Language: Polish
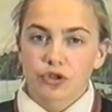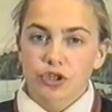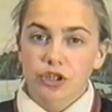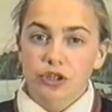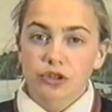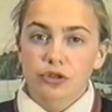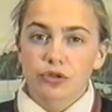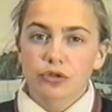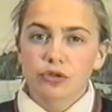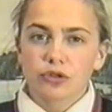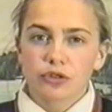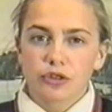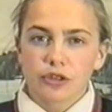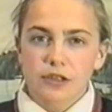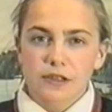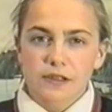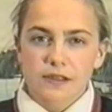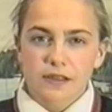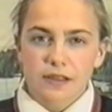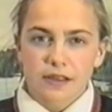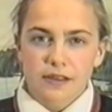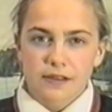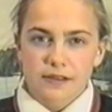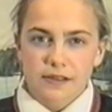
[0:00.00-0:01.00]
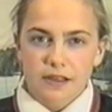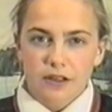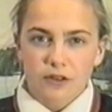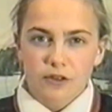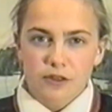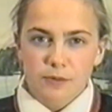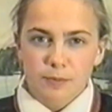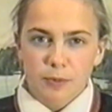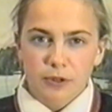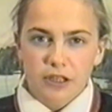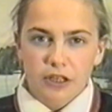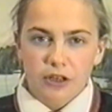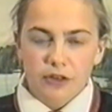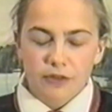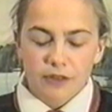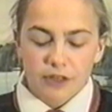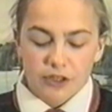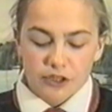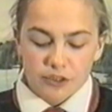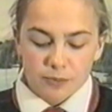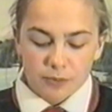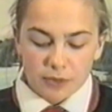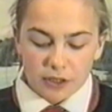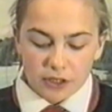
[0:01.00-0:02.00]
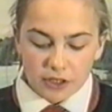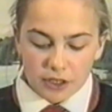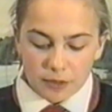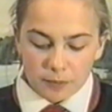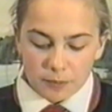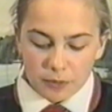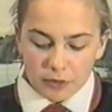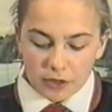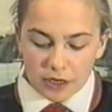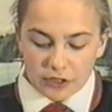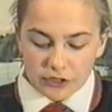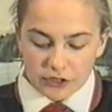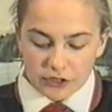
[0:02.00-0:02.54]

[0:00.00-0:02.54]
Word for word: To, że trudno jest zagospodarować mienie